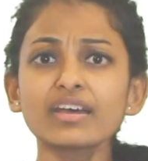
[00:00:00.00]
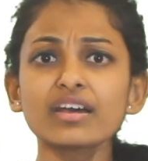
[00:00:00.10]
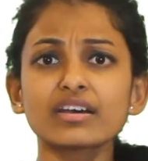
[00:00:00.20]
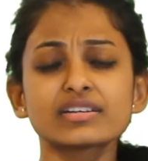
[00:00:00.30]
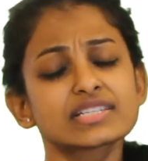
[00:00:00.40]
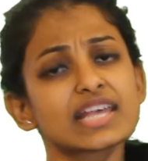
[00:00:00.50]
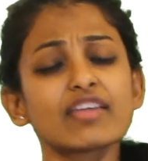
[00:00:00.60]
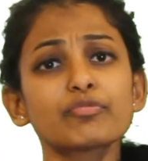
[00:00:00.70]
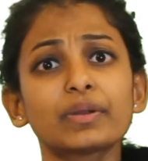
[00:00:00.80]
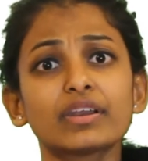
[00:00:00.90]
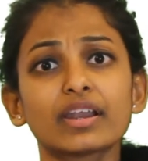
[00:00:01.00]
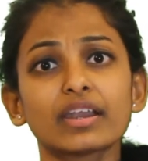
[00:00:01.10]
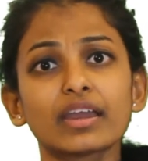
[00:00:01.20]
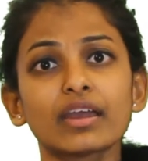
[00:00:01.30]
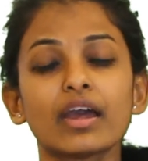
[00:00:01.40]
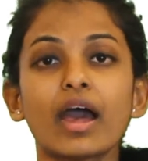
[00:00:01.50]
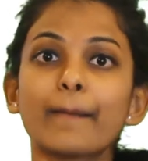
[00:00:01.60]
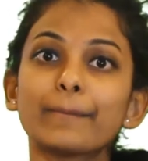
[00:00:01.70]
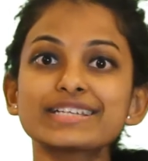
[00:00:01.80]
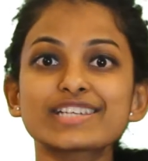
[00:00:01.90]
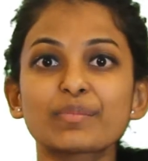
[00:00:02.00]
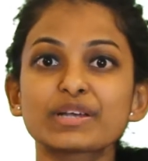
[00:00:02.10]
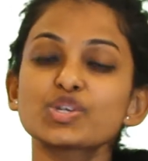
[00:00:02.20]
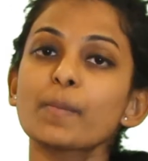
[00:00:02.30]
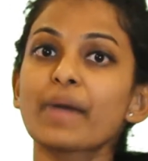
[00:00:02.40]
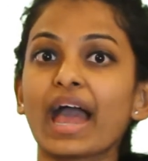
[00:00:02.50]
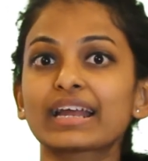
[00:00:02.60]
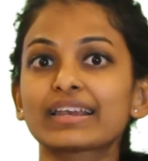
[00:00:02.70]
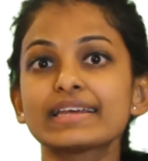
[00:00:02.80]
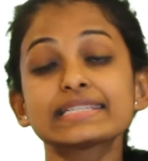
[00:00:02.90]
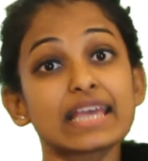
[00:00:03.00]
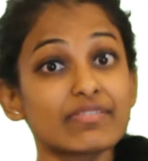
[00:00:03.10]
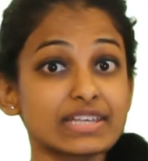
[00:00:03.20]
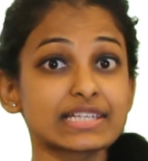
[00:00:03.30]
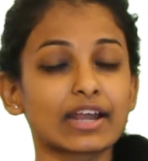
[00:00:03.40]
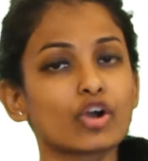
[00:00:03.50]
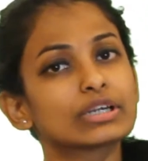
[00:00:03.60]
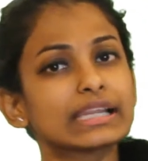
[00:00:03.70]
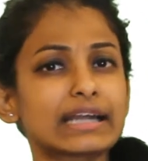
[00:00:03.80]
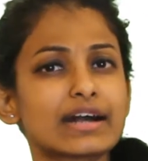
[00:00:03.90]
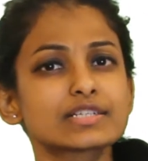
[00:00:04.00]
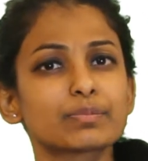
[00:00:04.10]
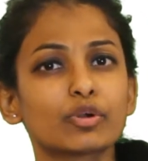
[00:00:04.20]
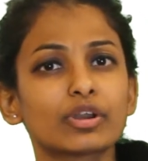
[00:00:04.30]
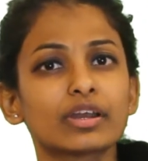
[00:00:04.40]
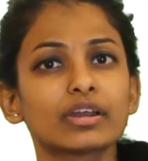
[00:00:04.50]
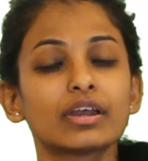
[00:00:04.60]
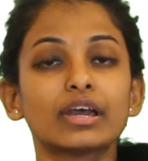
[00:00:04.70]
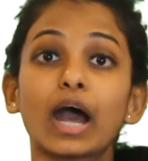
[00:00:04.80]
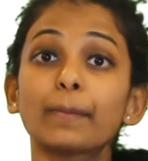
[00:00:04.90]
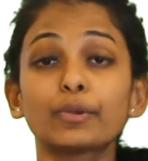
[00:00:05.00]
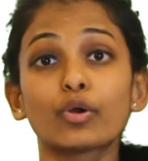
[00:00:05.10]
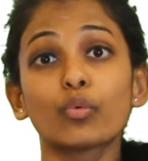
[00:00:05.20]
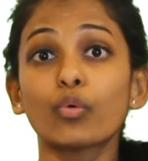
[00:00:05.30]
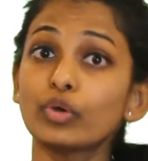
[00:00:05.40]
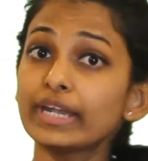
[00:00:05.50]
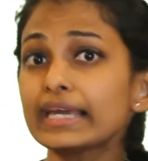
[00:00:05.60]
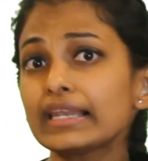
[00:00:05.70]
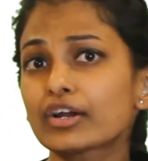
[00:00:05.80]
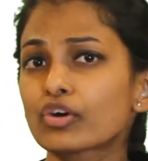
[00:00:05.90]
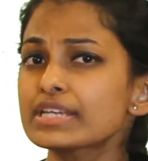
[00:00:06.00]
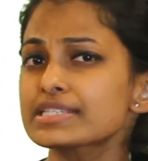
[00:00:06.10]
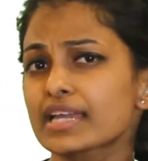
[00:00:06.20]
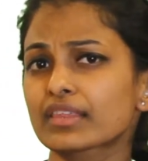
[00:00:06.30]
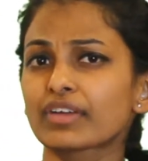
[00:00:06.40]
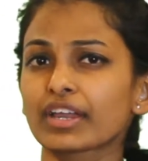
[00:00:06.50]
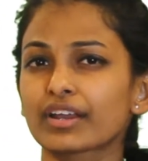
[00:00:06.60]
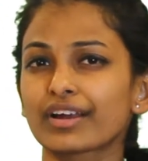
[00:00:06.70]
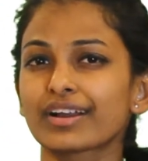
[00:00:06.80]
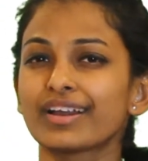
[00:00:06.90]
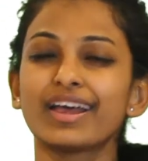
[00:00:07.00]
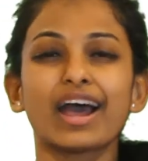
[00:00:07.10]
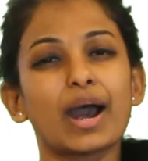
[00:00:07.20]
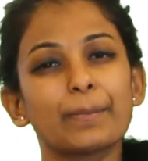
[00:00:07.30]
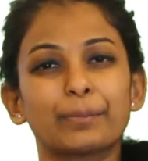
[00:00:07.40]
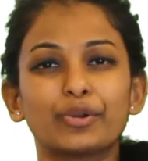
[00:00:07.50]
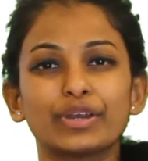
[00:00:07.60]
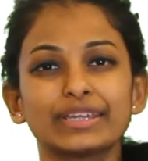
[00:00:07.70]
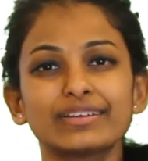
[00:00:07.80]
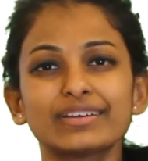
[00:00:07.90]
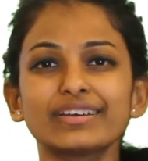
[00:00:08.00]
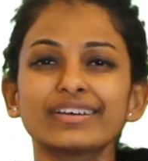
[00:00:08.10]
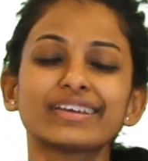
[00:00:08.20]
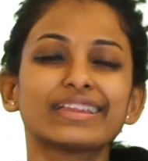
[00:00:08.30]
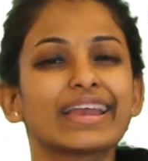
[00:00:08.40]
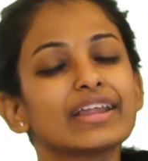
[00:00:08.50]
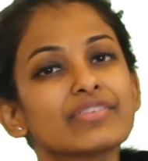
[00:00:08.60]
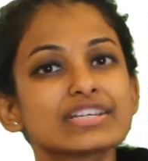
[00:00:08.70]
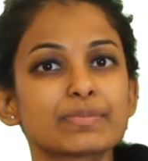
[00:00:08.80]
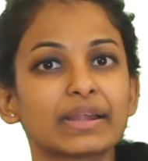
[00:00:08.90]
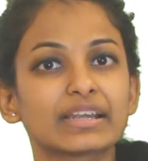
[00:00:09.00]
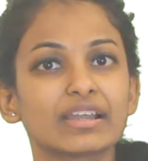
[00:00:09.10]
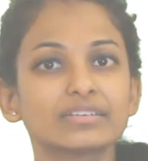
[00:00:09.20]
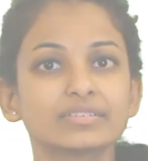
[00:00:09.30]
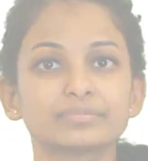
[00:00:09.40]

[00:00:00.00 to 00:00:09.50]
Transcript: தான் சேவ் பண்ணுறேனே மாதம் மாதம் பேங்க்கில் சேவிங்ஸ் அக்கௌண்ட்டில் காசு போடுறேன் அப்புறம் உண்டியலில் கூட சேர்த்து வைக்கிறேன் அப்புறம் எதுக்கு இந்த இன்வெஸ்ட்மெண்ட்லாம்